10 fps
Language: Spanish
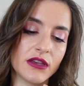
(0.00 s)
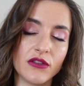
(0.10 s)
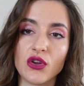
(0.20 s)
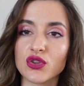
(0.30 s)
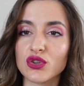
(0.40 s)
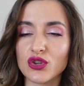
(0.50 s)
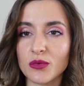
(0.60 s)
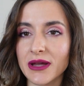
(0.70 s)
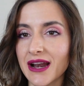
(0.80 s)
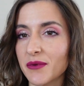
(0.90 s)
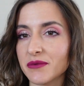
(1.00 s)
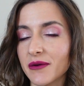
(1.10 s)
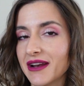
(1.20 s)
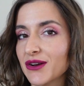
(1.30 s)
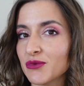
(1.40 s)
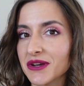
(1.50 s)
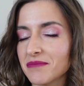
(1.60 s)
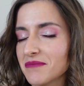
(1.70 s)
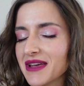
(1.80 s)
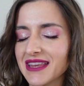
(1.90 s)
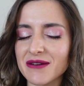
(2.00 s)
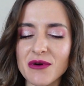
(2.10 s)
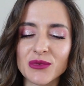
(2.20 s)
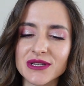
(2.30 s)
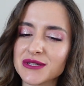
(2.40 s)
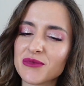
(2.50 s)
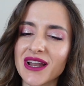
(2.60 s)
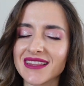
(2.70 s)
digo, estos tonos para la primavera como que me han llamado muchísimo la